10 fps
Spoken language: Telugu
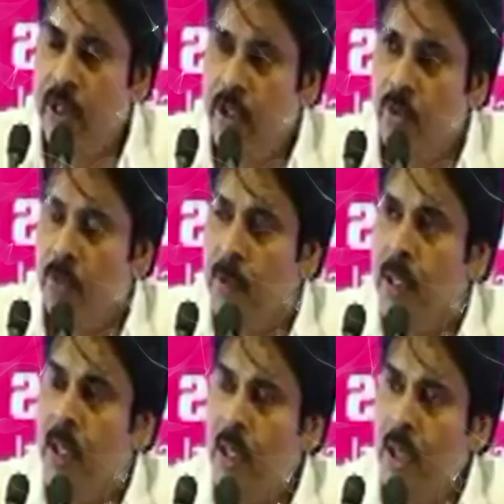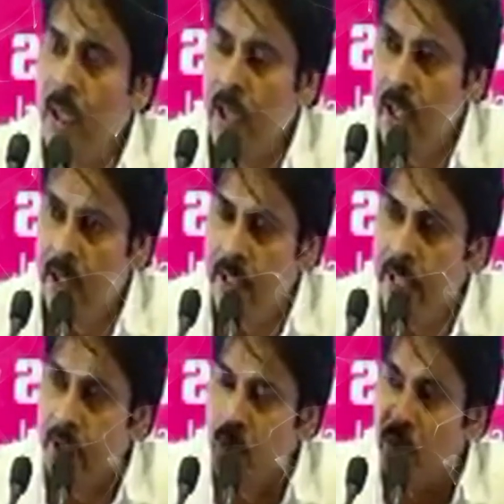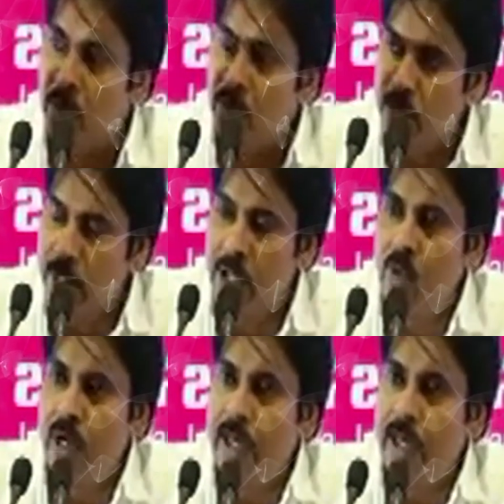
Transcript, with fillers: ఒక్కరూ నేను మీలో